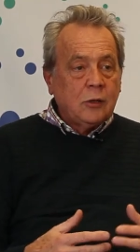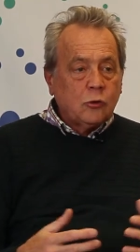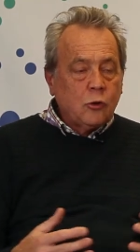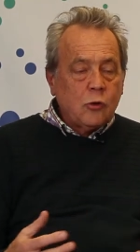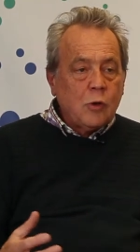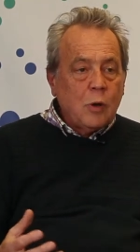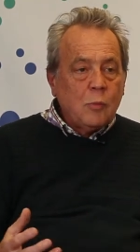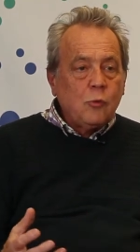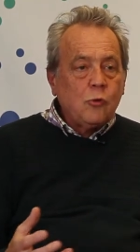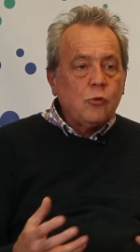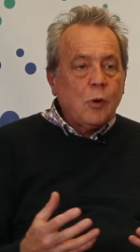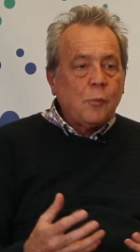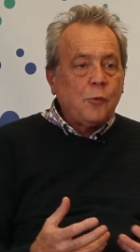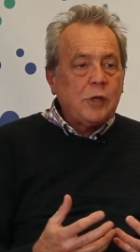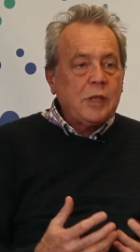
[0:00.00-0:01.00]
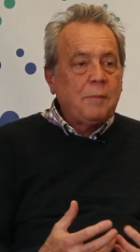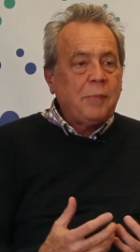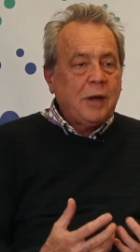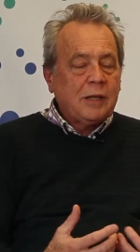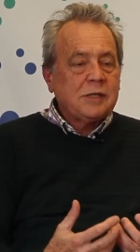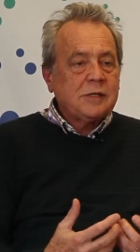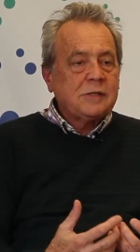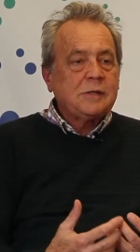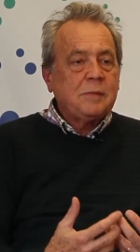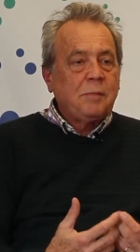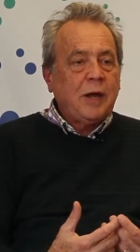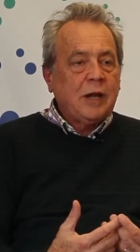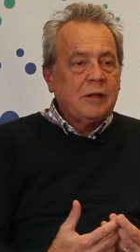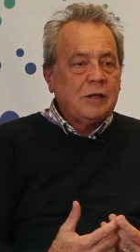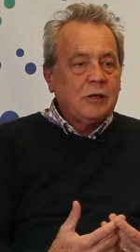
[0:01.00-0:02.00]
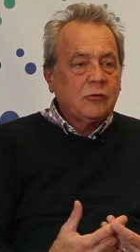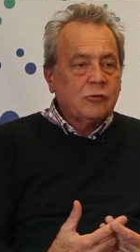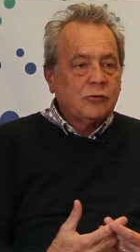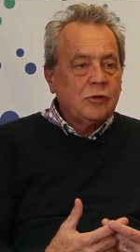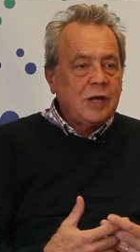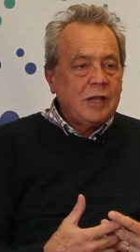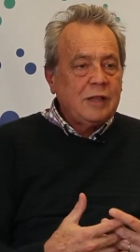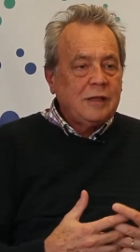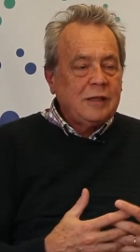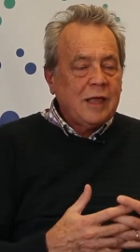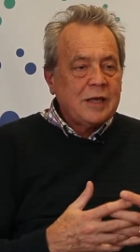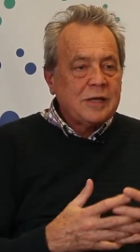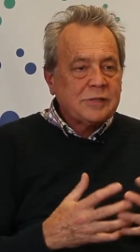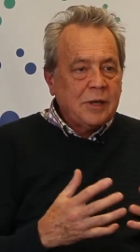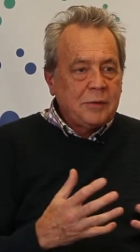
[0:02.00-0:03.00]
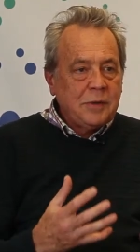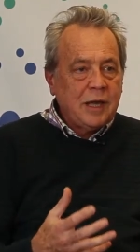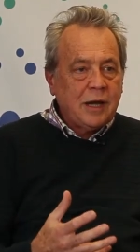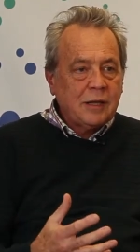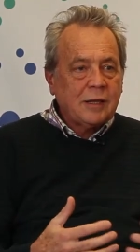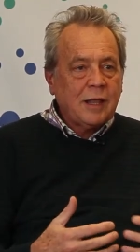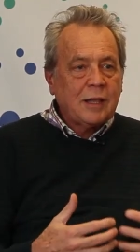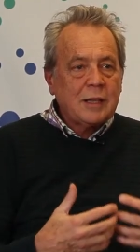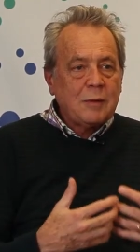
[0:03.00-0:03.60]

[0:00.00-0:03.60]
todo el mundo puede participar de ellos. Son entidades abiertas,